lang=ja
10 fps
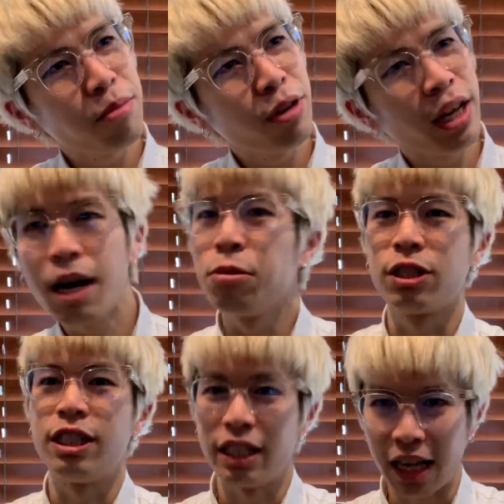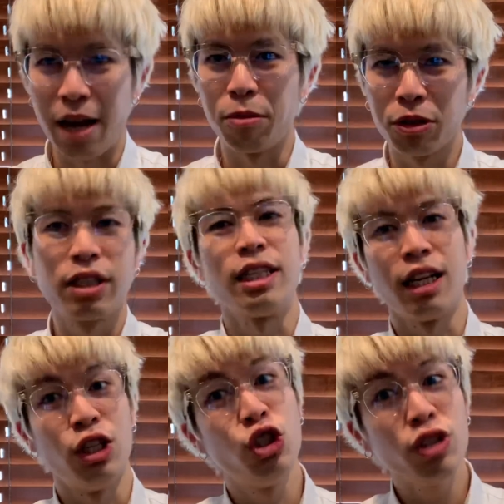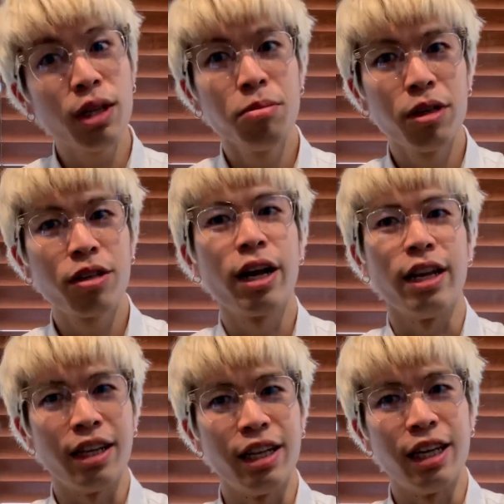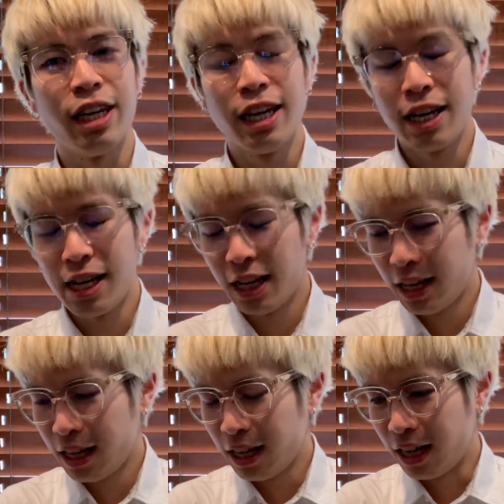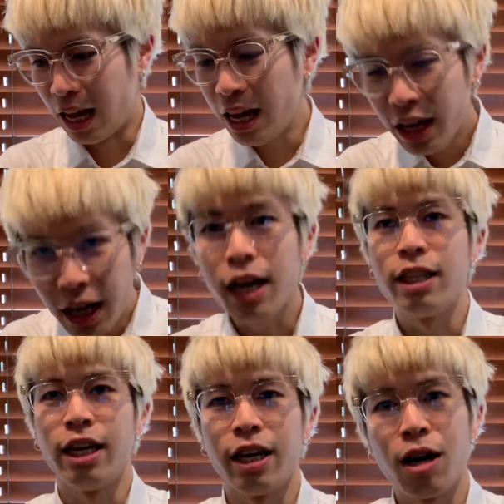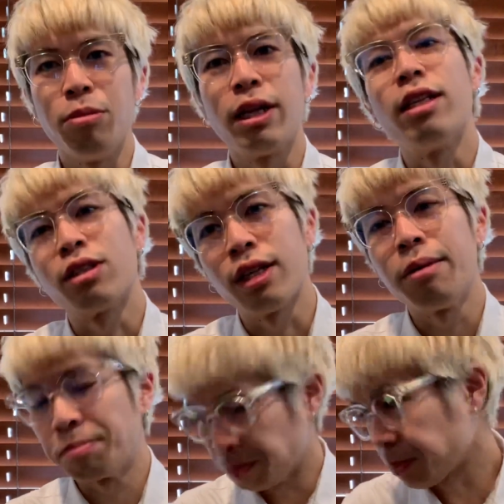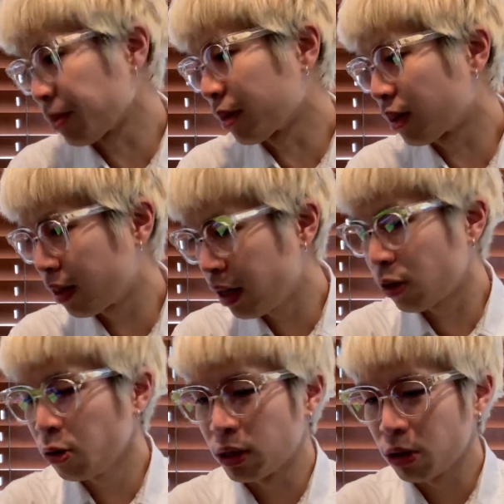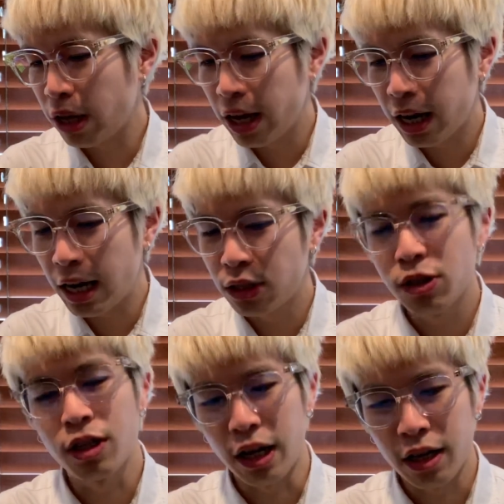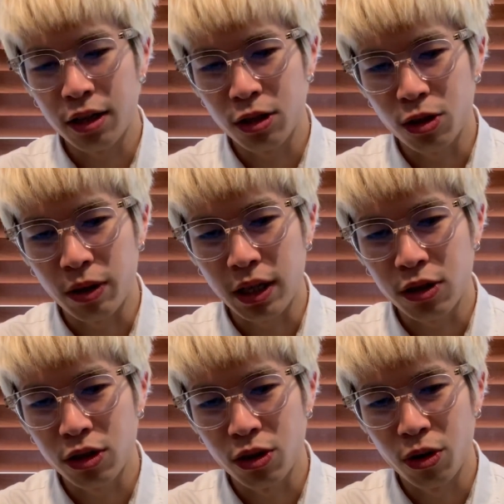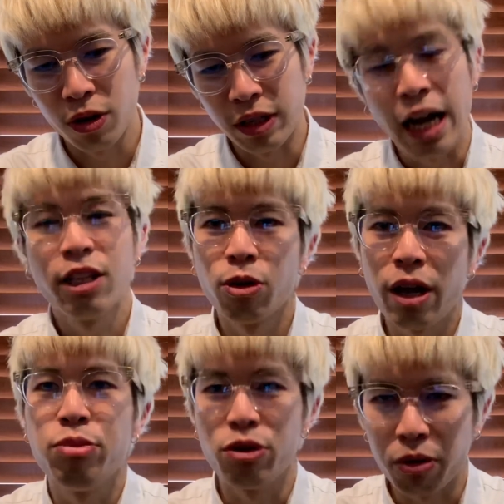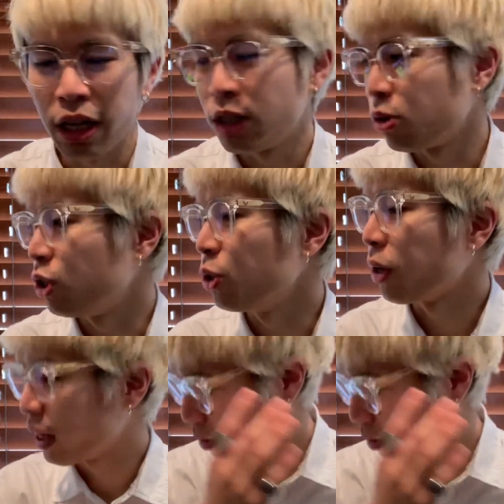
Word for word: ぶりかもしんない。もしかしたら10年ぶりくらいに映画館で映画を見たんですね。うん。で、今日はその映画について、ちょっと私のなりのレビューをね、ちょっとしようか